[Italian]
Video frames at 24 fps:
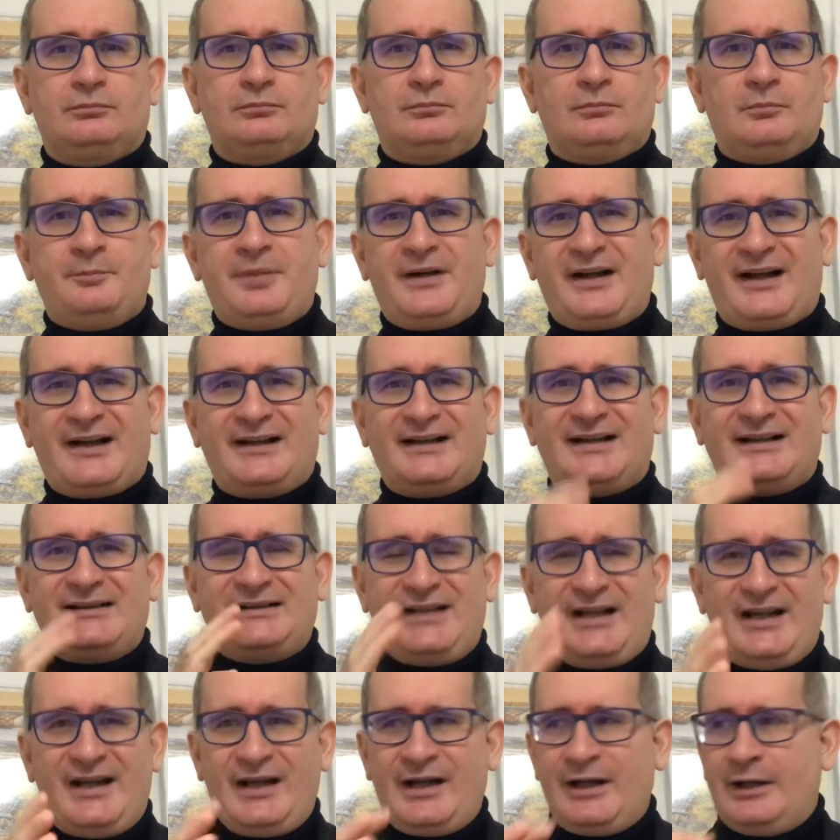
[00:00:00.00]
Perché da
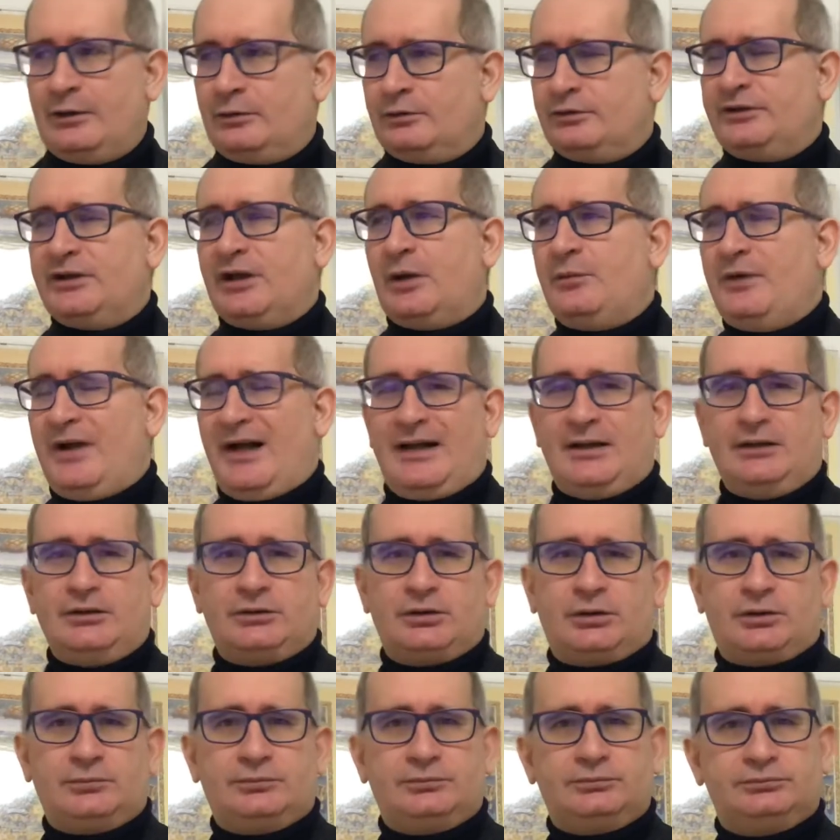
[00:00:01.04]
te e non da un
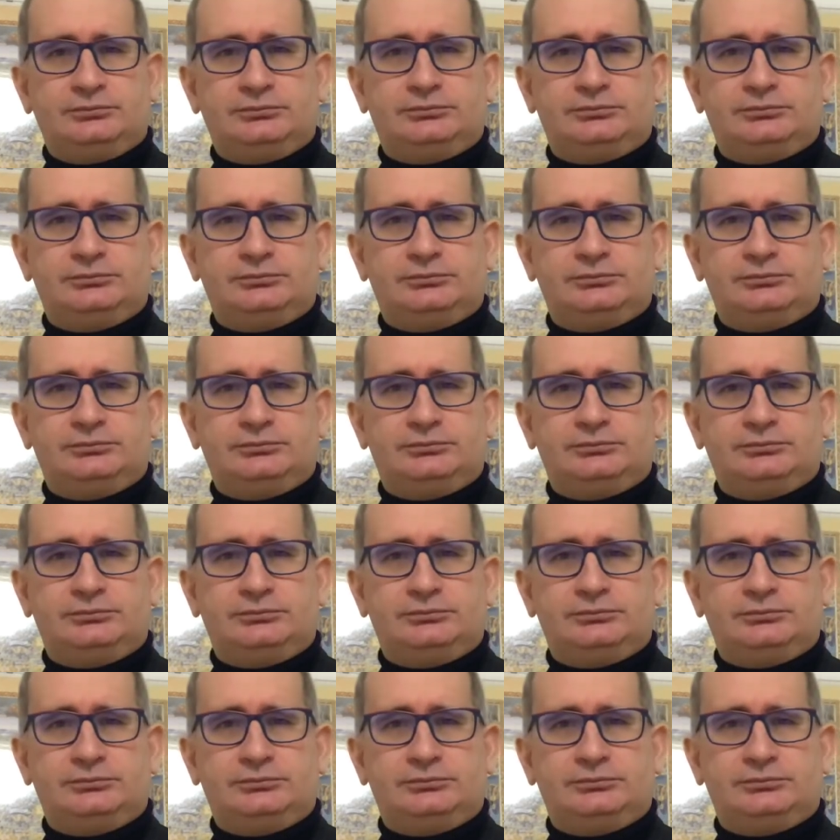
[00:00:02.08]
altro?